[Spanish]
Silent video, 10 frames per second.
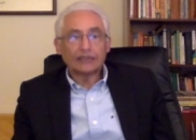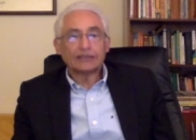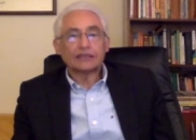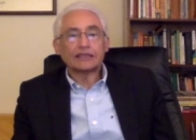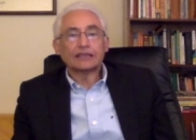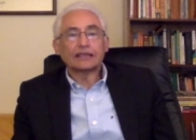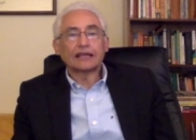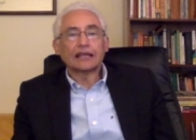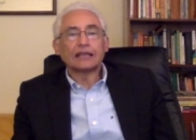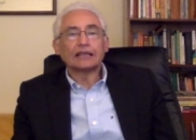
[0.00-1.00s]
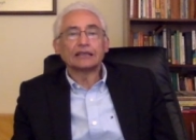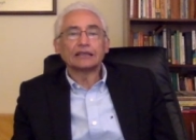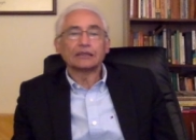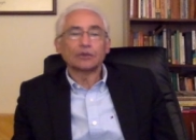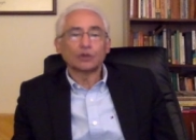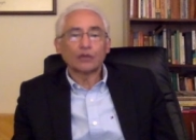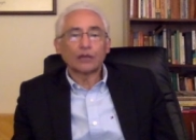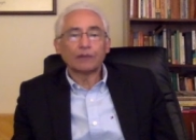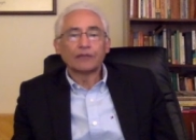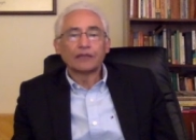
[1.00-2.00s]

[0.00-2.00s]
Distrital de Bogotá.